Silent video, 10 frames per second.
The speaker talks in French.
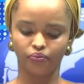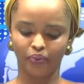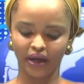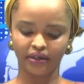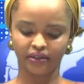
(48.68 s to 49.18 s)

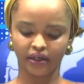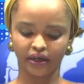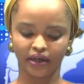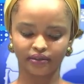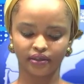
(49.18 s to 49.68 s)

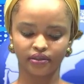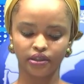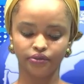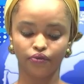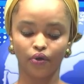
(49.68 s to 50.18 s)
planétaire atteint des
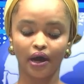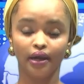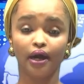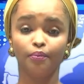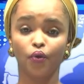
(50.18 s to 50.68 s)
niveaux
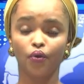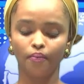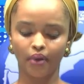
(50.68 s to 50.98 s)
alarmants,